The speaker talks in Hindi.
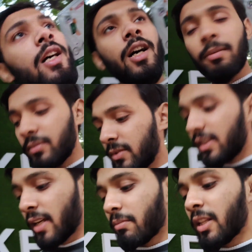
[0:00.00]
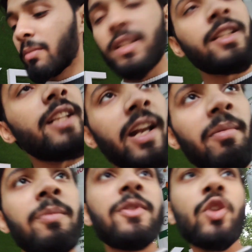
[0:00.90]
ना अब हाँ। मतलब जितनी देर
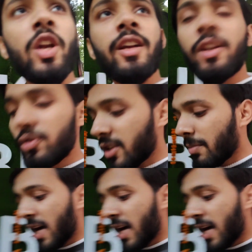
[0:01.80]
अब हम इसको रखेंगे उसके